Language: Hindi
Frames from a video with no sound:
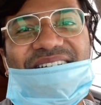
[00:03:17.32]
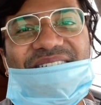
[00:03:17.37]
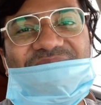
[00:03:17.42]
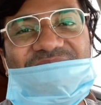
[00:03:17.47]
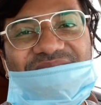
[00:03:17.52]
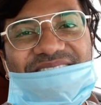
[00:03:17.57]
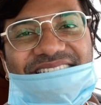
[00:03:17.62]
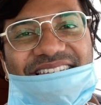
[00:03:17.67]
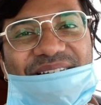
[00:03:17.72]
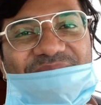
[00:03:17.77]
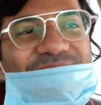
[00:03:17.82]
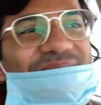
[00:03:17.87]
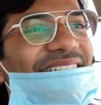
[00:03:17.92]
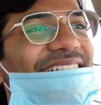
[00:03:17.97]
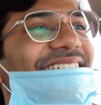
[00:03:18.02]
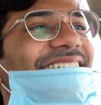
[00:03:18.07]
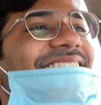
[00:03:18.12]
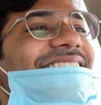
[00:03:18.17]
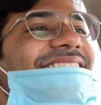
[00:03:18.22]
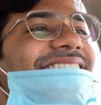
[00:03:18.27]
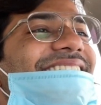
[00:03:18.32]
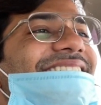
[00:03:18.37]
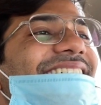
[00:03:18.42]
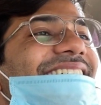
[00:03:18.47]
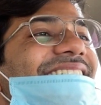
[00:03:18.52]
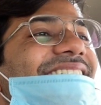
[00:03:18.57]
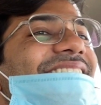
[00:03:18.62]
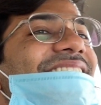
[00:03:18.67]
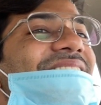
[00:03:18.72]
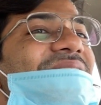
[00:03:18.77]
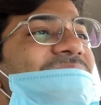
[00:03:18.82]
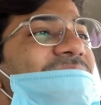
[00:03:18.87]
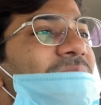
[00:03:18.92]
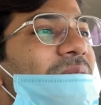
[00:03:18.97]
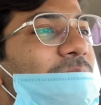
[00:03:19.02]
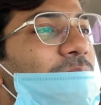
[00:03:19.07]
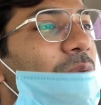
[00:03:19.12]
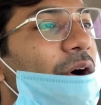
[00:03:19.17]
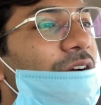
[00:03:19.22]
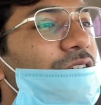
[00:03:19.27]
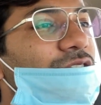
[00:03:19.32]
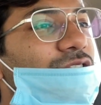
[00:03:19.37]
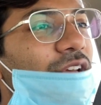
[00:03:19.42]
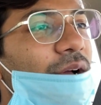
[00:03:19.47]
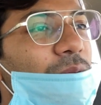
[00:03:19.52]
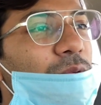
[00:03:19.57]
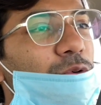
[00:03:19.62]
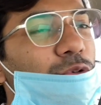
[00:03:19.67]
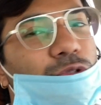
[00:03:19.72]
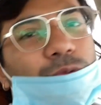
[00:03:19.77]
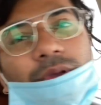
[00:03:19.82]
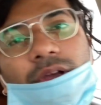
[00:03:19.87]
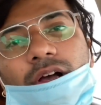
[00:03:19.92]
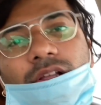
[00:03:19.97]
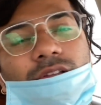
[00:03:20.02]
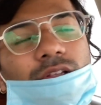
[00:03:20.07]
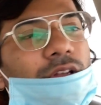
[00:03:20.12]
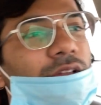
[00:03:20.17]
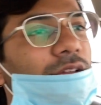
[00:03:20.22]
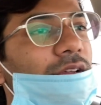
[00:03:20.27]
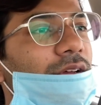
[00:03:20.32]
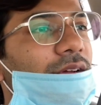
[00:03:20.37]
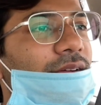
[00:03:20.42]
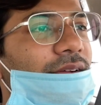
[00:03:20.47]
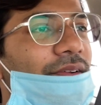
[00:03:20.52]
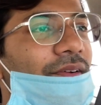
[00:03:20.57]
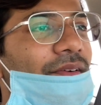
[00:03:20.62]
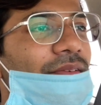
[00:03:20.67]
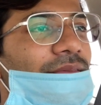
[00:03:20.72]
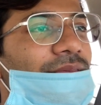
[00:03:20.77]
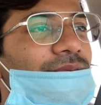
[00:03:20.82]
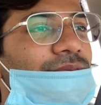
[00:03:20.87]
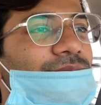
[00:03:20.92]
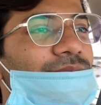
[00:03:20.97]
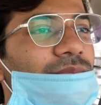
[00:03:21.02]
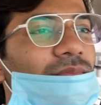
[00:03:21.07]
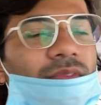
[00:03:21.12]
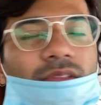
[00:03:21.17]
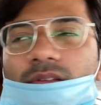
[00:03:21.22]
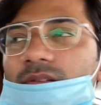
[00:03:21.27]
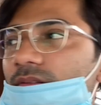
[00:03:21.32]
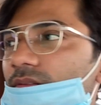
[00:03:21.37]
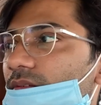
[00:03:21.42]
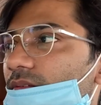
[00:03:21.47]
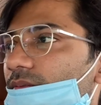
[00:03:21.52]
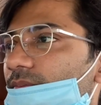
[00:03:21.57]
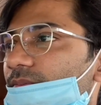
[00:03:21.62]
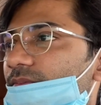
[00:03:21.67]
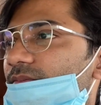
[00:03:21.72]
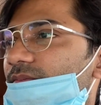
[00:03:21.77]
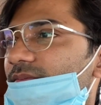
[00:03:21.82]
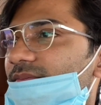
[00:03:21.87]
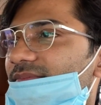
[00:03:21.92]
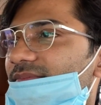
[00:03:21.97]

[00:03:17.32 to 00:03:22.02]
हमने लैब्रा भाई सब कुछ भी खाता खाता वैसे जिस तरह से मैं